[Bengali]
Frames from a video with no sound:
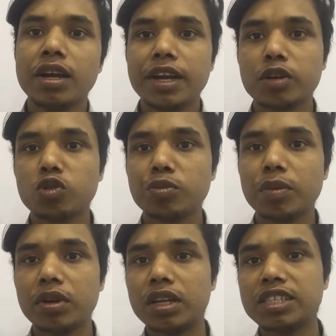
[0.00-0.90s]
এটা কোনো
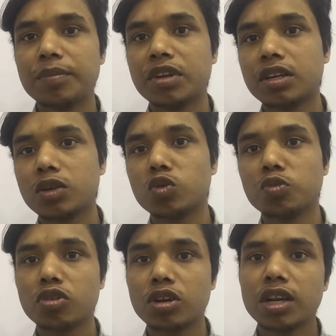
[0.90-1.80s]
ব্যাপার না যে আপনাকে কোনো
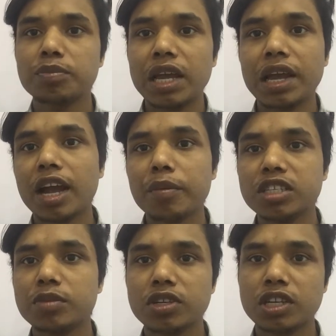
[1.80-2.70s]
প্রকার ব্যাংক হাবি
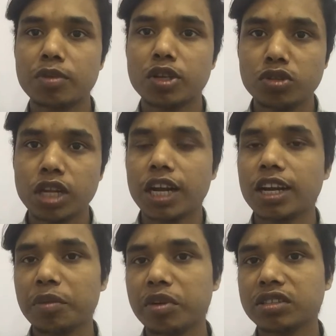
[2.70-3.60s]
যাবে এসব কিছুই দেখানো
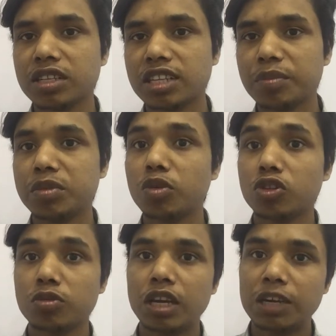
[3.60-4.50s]
লাগবে না জাস্ট আপনি
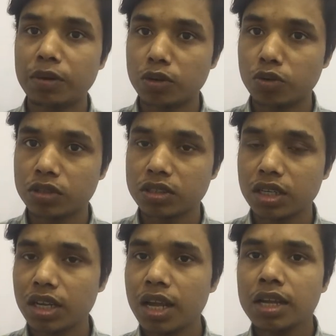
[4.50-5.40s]
বর্তমানে লেখাপড়া করতেছেন